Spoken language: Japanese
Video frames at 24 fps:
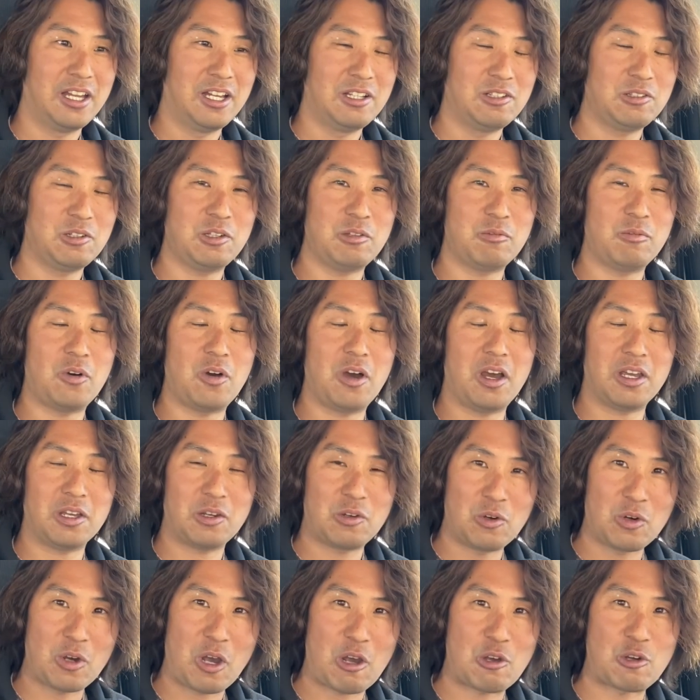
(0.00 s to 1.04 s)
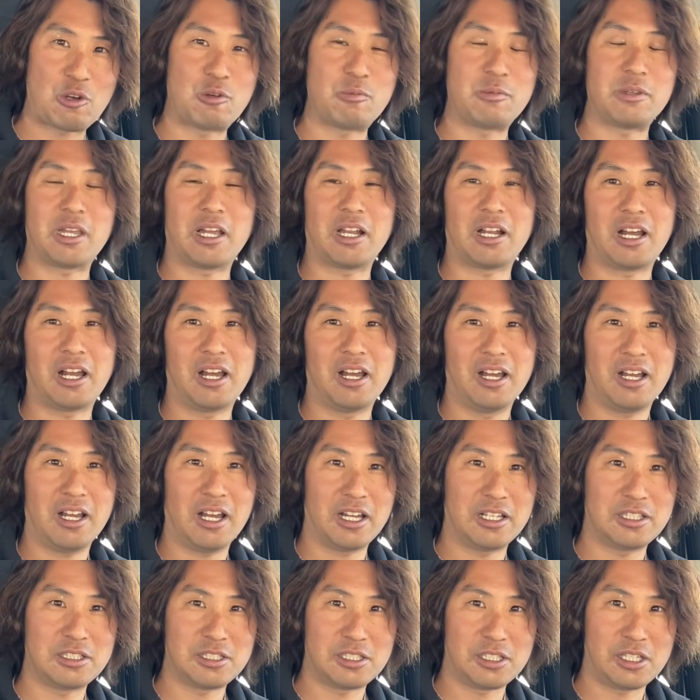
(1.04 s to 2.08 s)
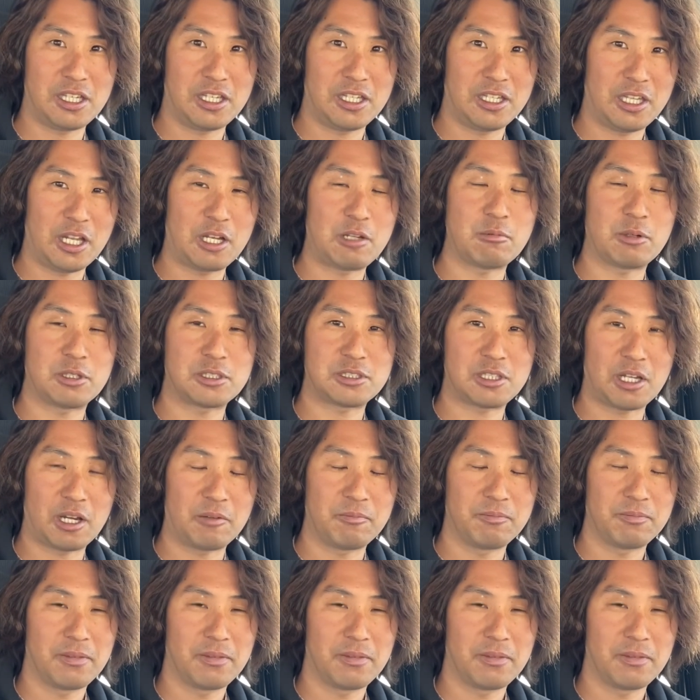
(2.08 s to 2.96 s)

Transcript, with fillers: それでもう、はい、合格、みたいな感じになりました。